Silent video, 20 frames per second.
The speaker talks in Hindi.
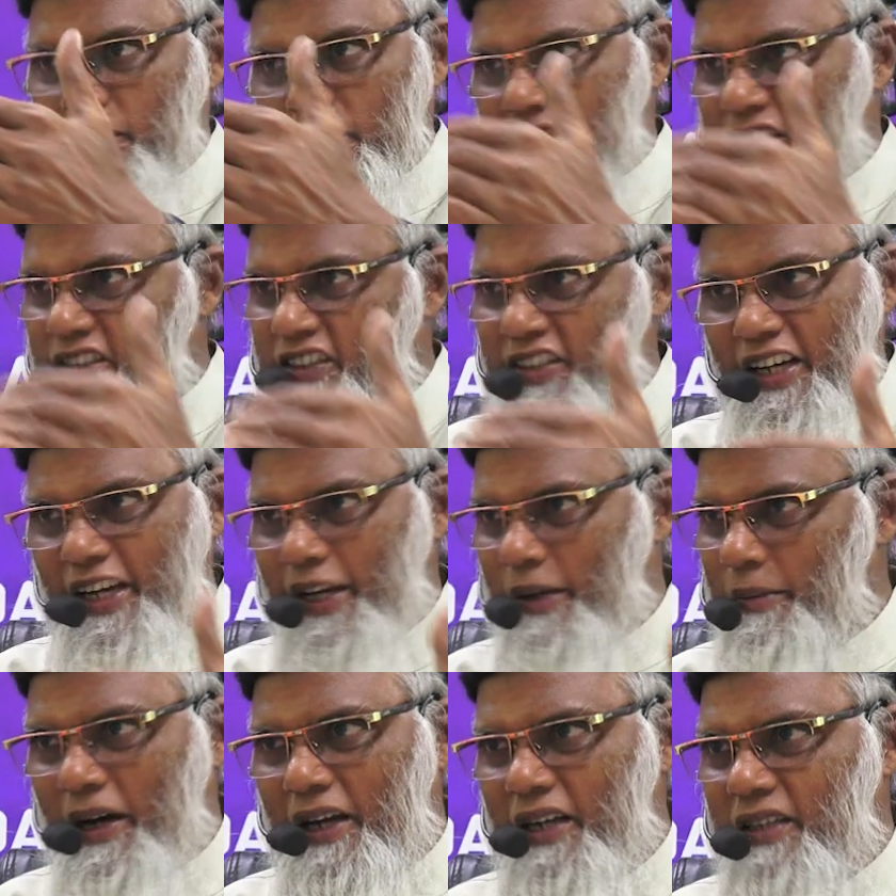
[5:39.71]

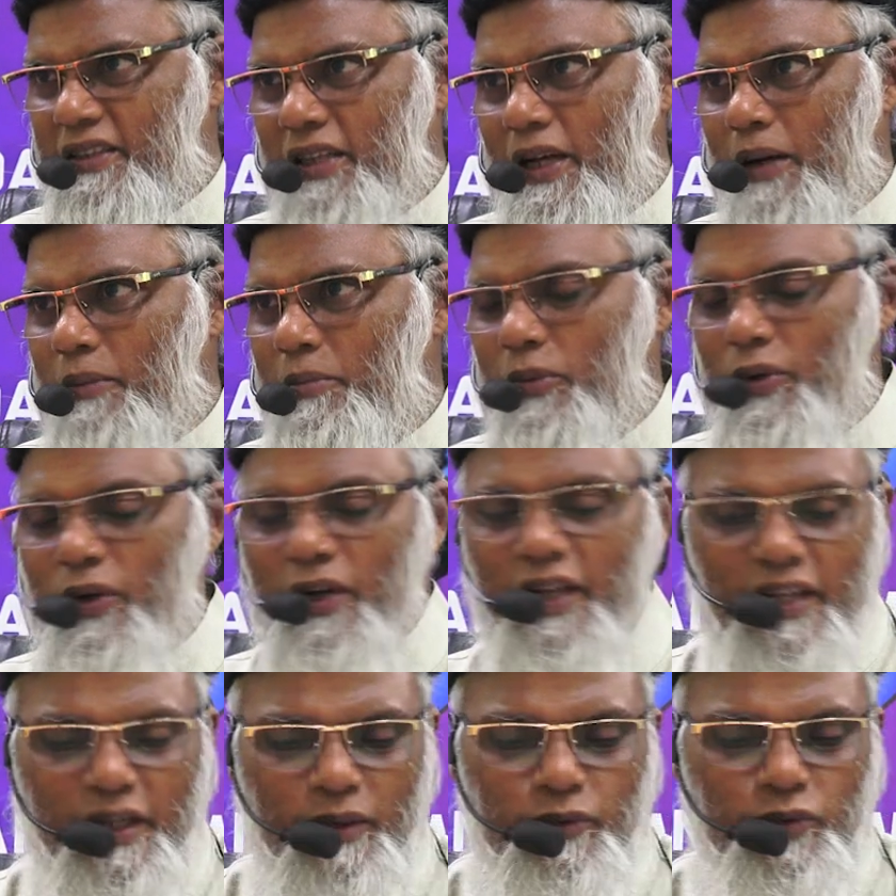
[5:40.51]
जितने इबारत आप
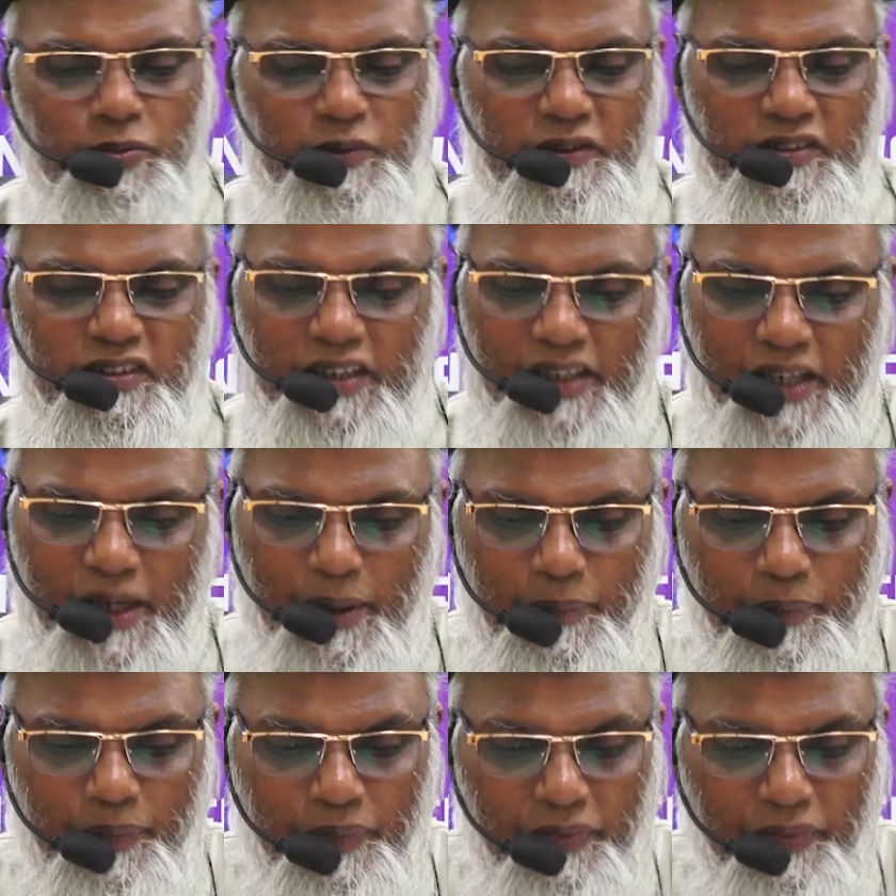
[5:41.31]
बोले हैं उसमें से क्या